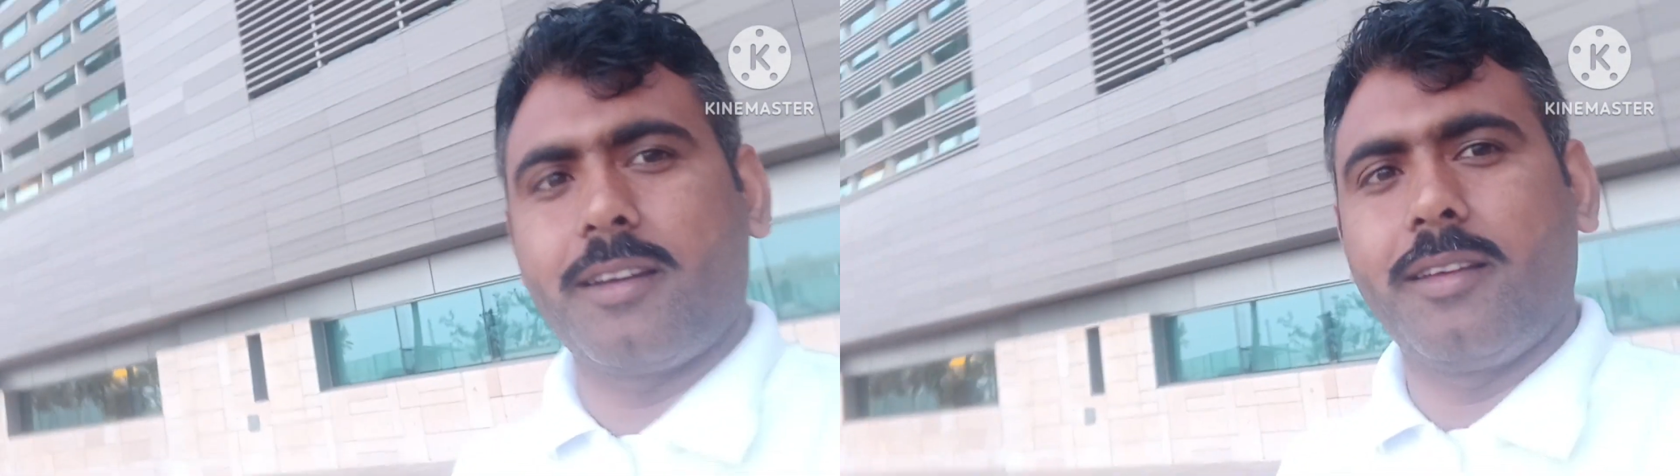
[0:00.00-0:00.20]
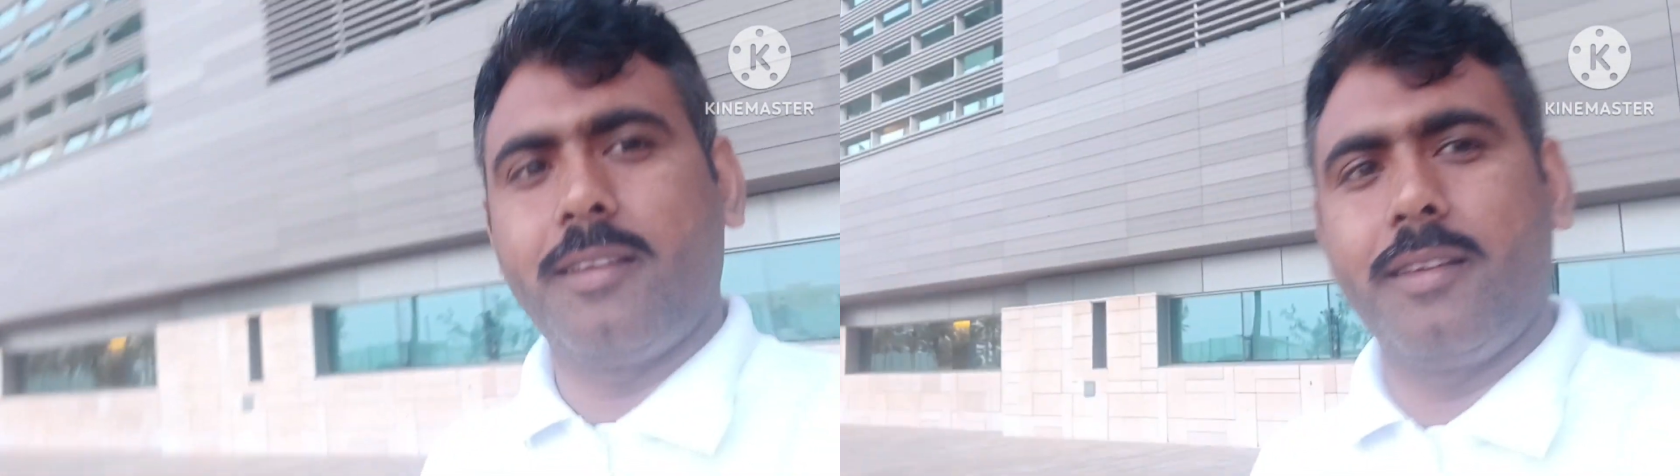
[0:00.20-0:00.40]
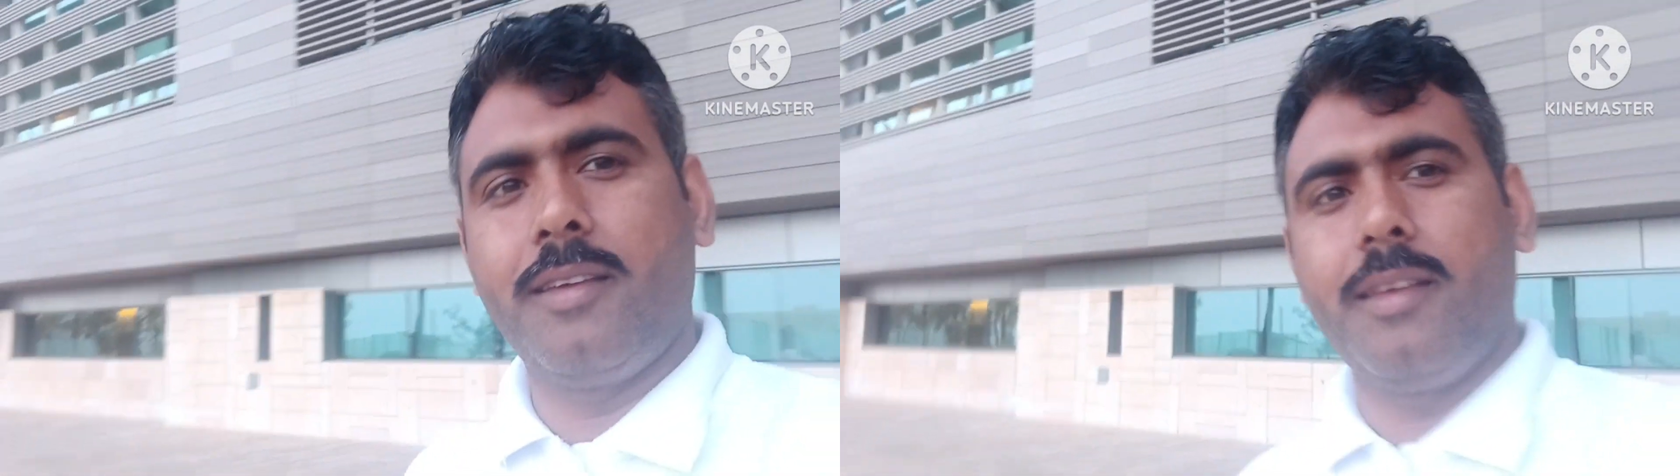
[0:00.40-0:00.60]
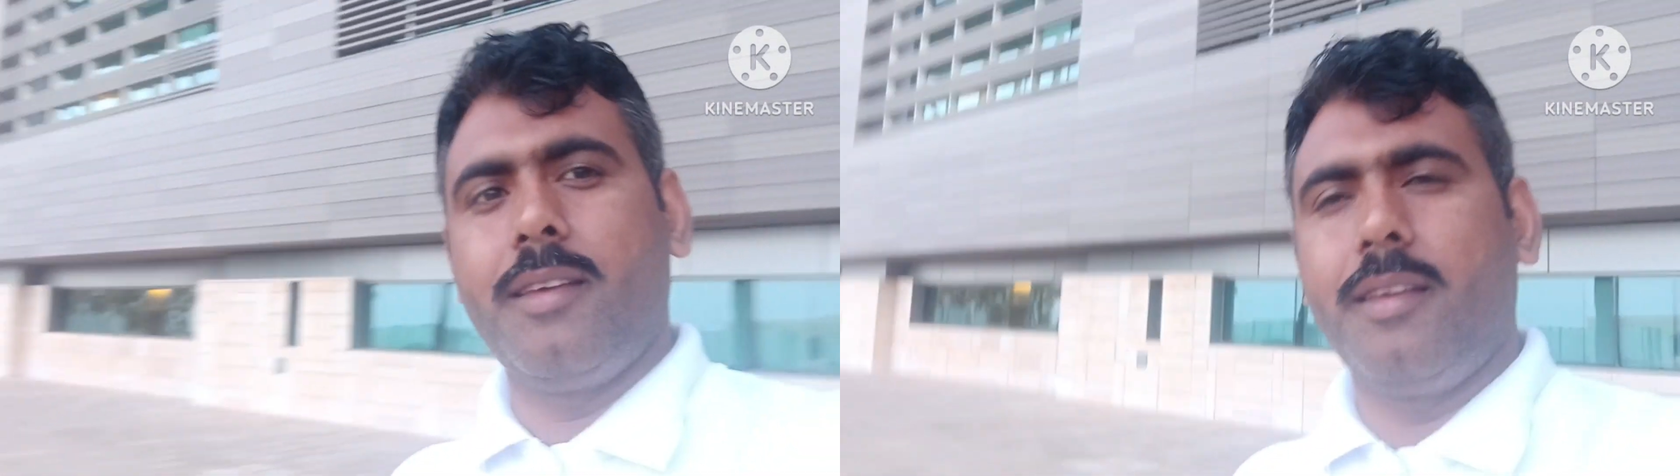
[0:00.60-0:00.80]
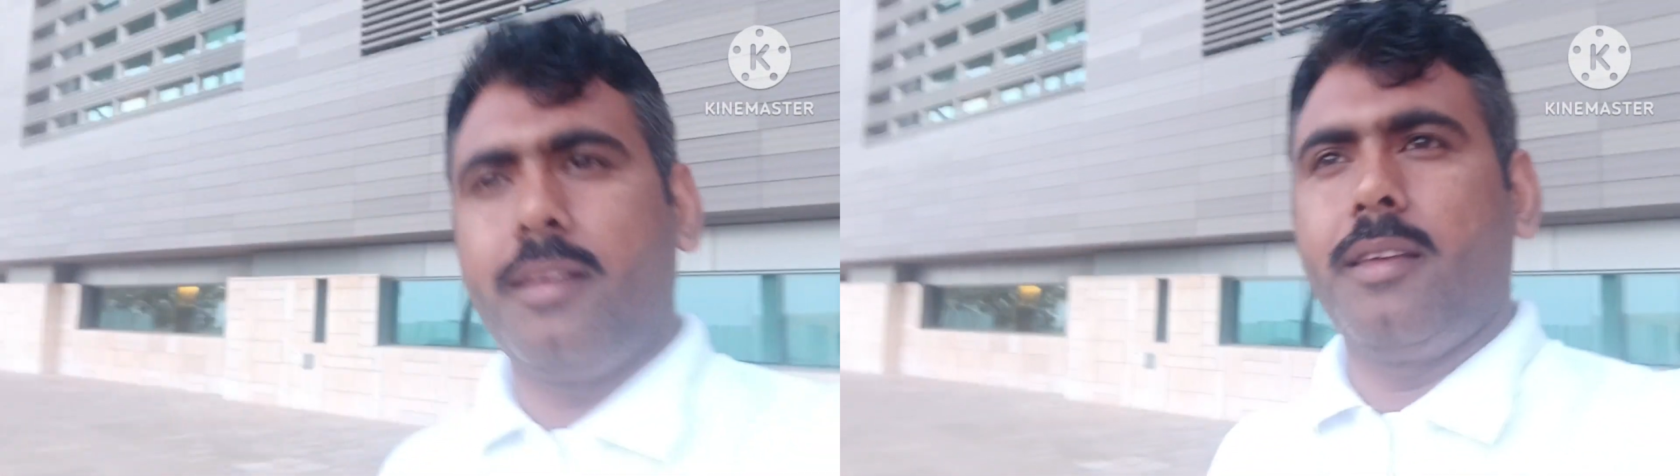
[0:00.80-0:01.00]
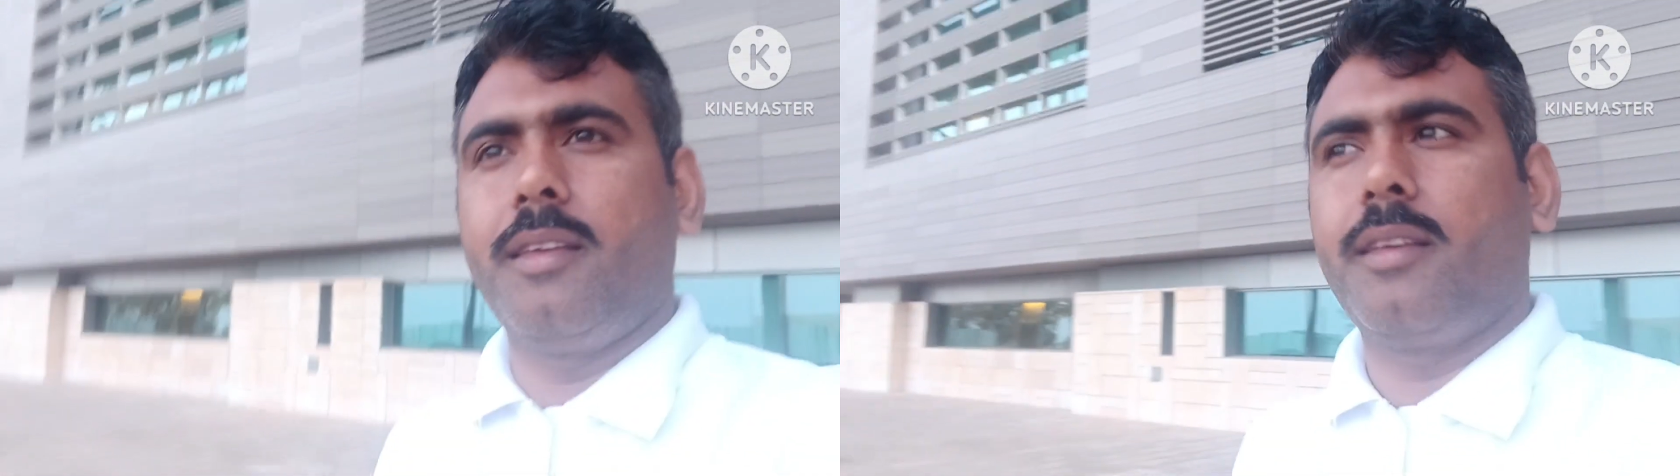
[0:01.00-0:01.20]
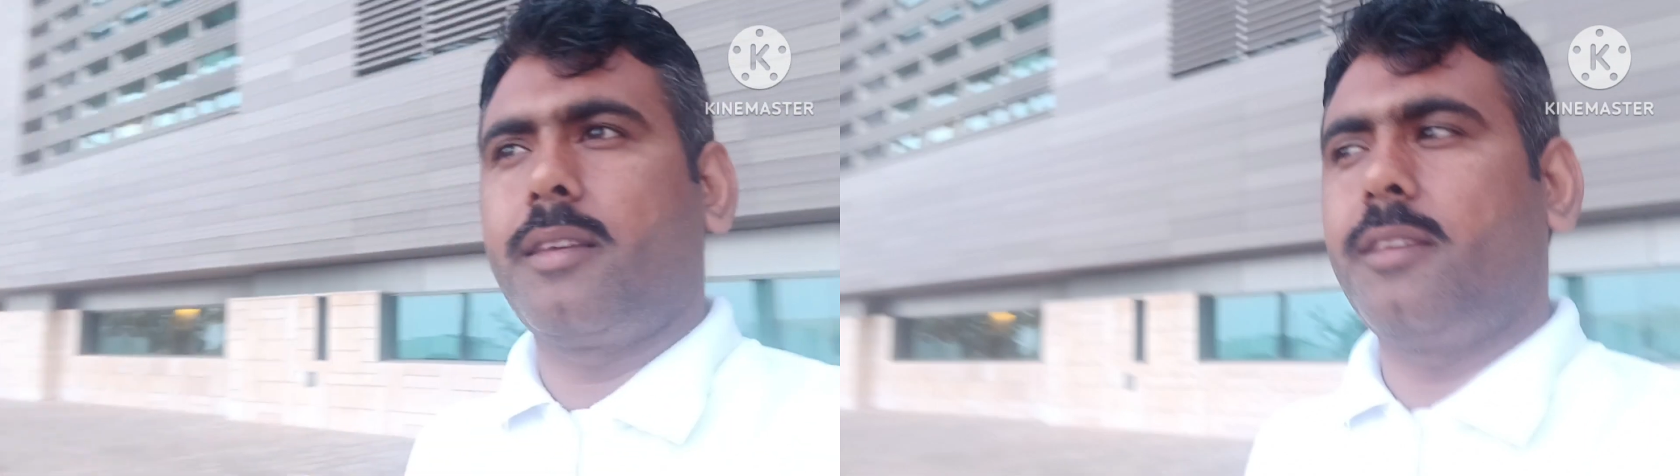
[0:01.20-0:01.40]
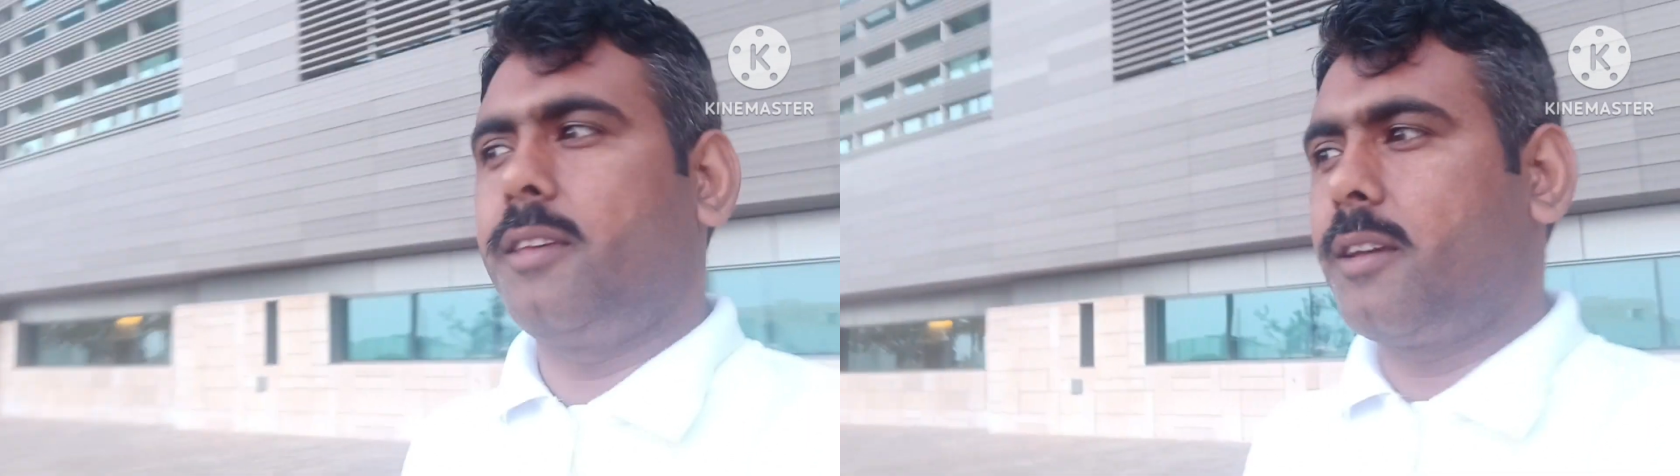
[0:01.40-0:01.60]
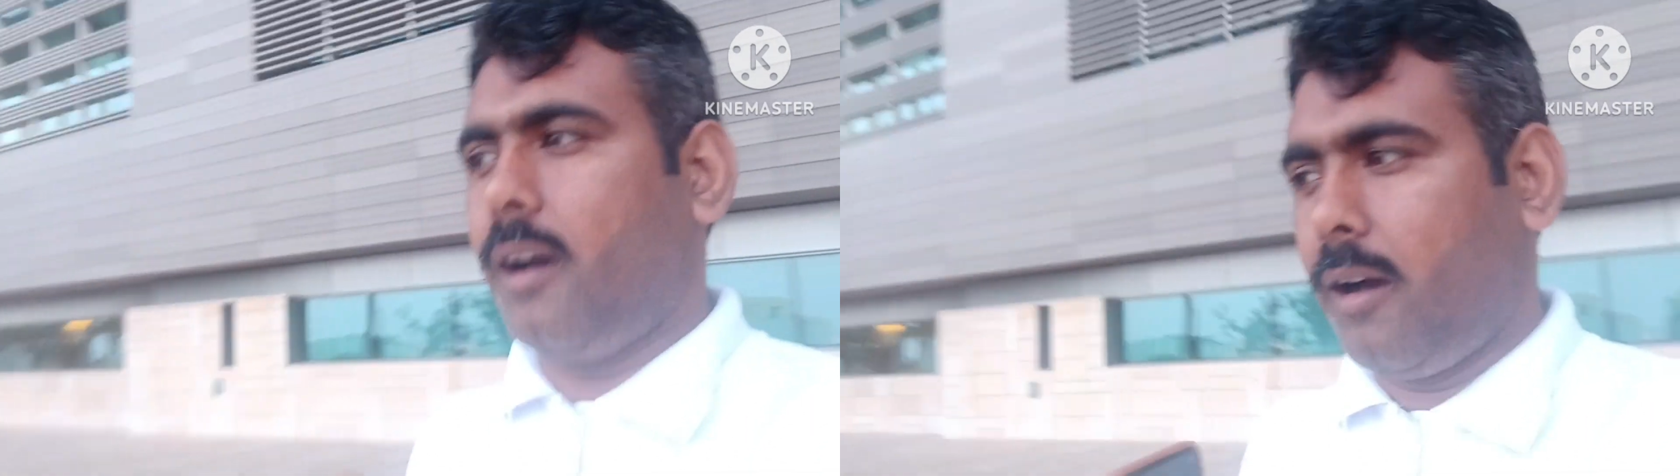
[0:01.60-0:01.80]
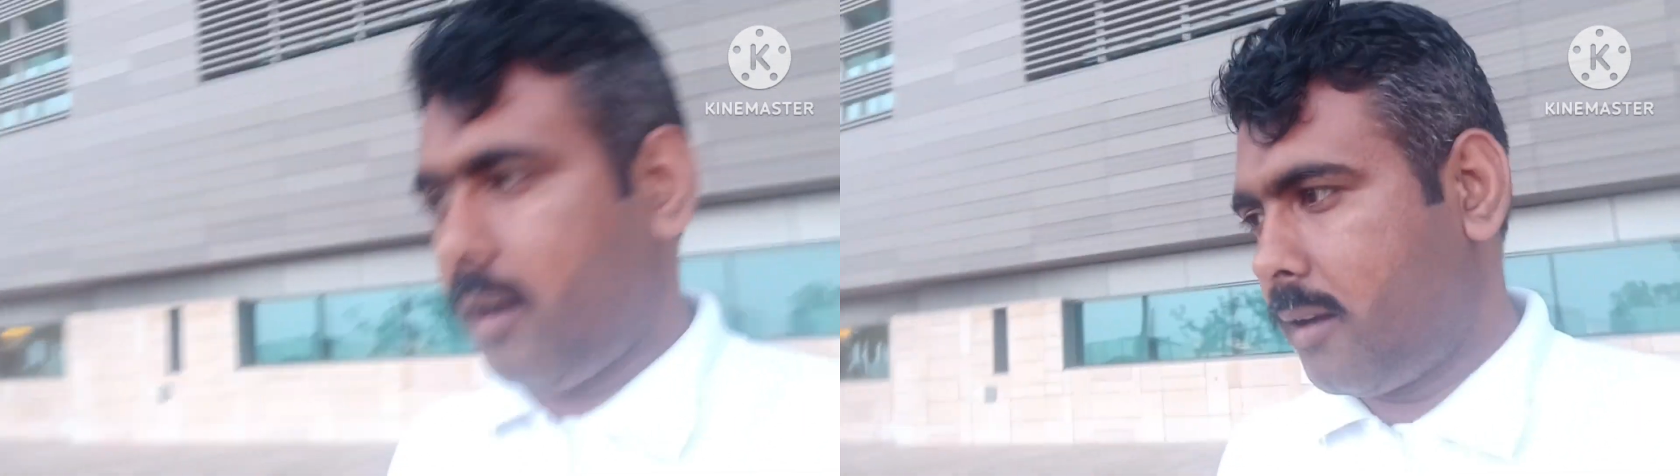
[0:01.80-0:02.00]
कर किसी का